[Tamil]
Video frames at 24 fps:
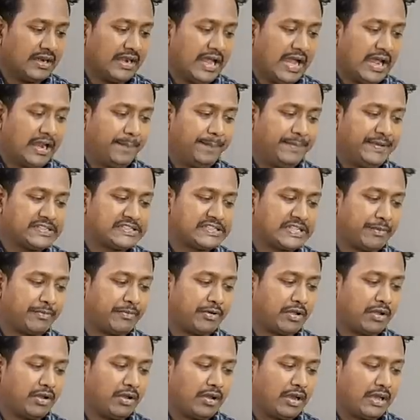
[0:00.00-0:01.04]
நாலு பீஸ்
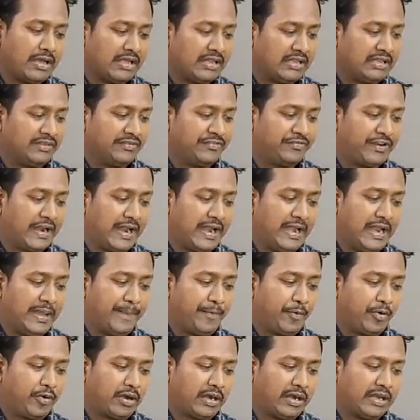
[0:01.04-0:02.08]
சம்படம் இந்த ஃப்ரைடே
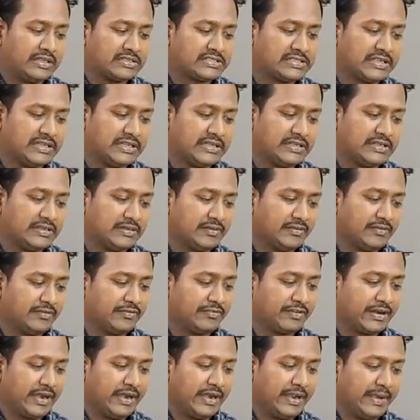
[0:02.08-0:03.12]
போட்டுடலாம் சார்
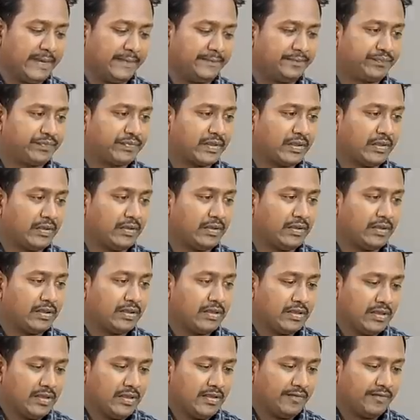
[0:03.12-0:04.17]
ஃப்ரைடே
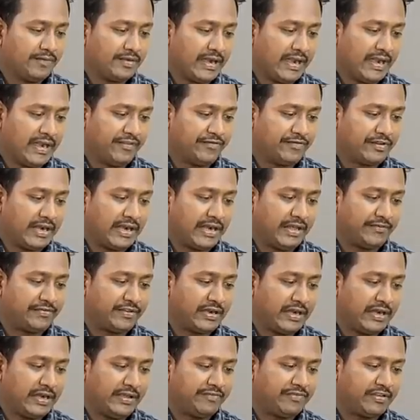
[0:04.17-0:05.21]
ஃப்ரைடே ஃப்ரைடே
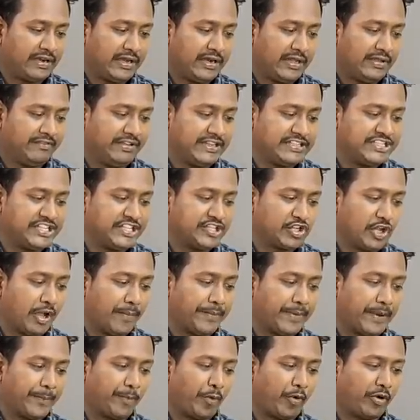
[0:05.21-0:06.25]
ஃப்ரைடே ஃப்ரைடே வெஜ்ஜி
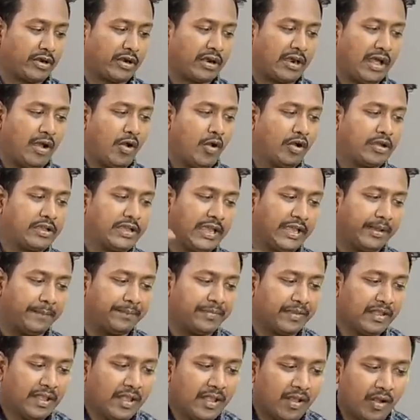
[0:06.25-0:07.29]
சாப்பர் போட்டுடலாம் ஓகே
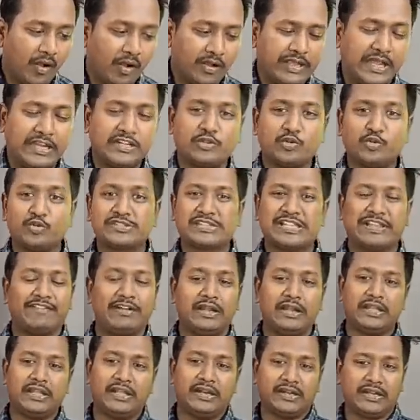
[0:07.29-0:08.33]
ஓகே டூ
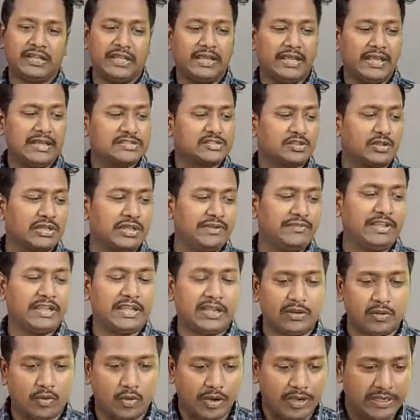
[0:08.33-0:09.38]
செவன்ட்டி இருக்கீங்க ஸோ தட் வி
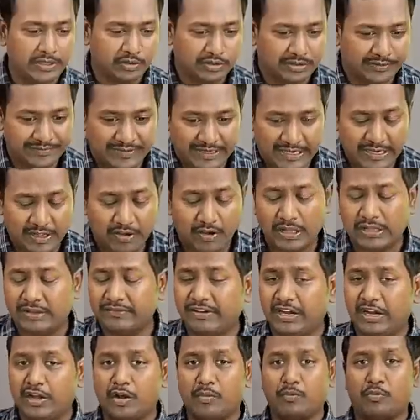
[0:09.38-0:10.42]
கேன் கோ இன் டு த வீடியோ இது
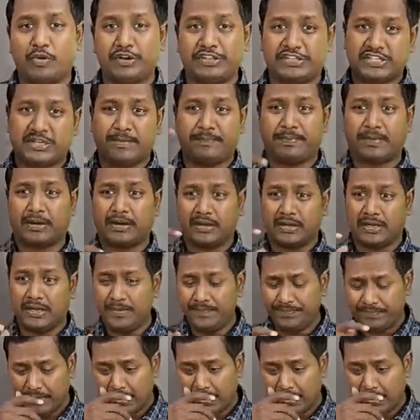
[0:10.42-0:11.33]
வீடியோ முடித்த பிறகு